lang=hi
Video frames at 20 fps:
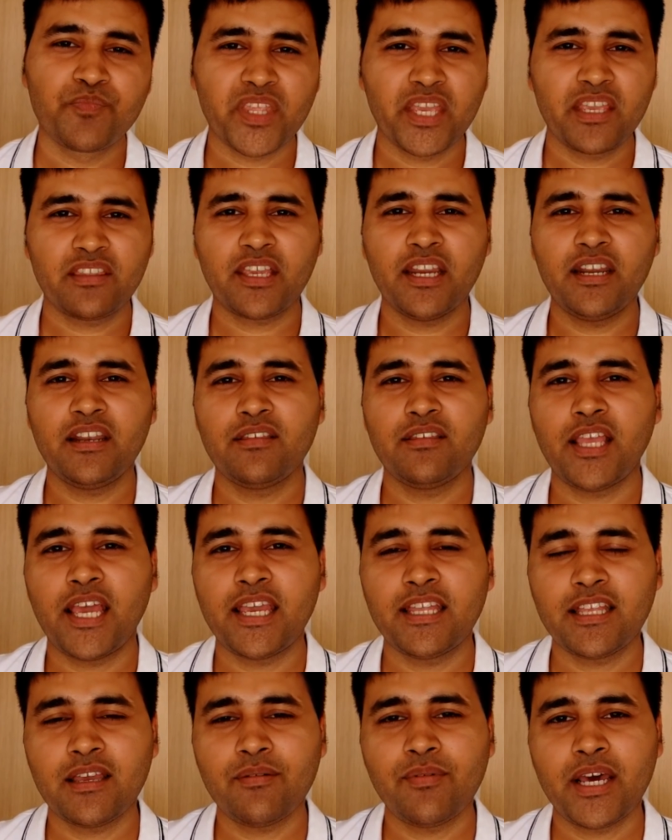इसके
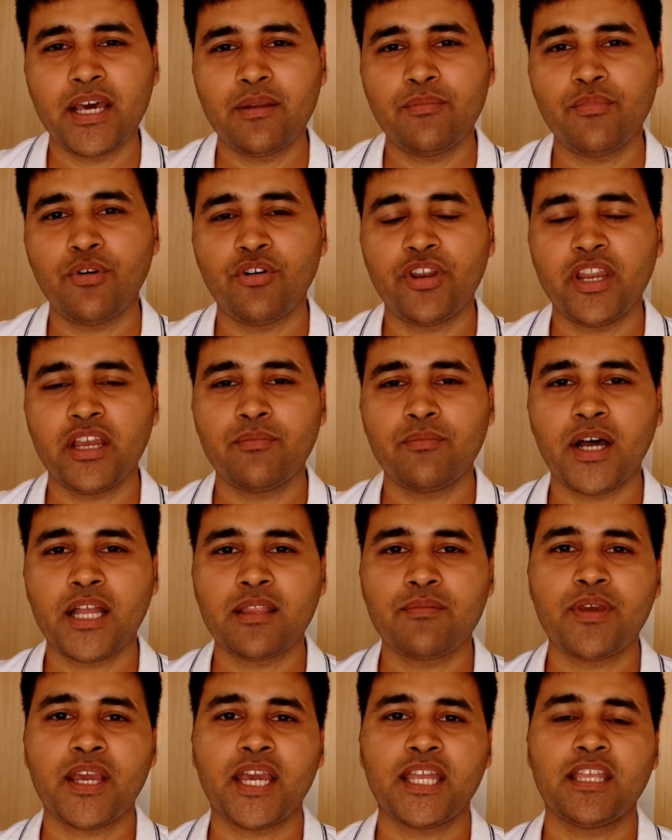डिज़ाइन के बारे में और एक
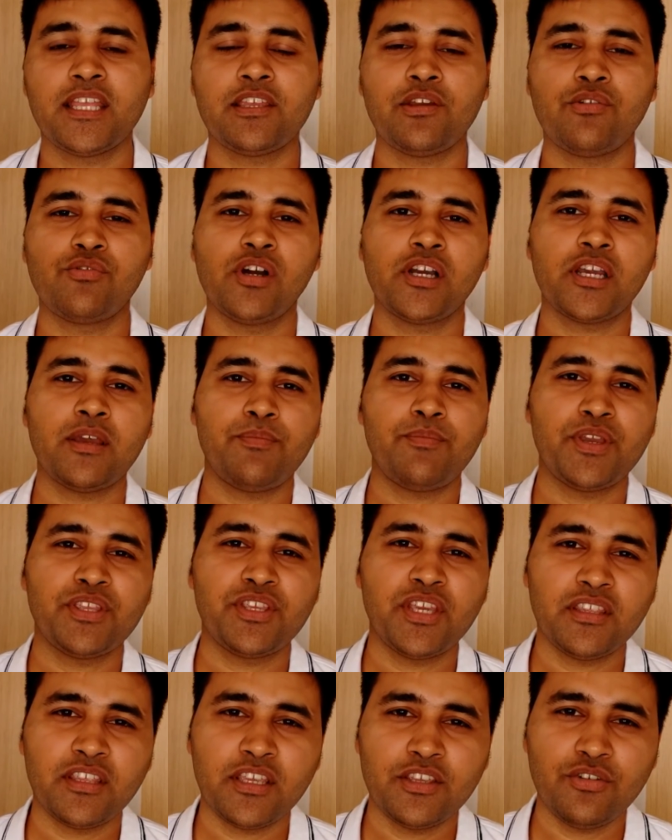बात मैं कहना चाहूँगा कि
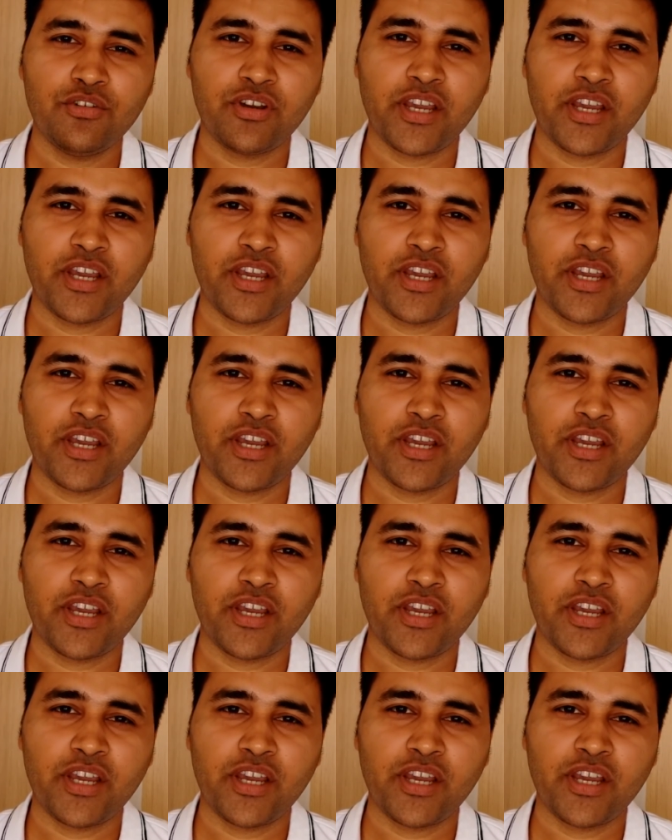पीछे से जो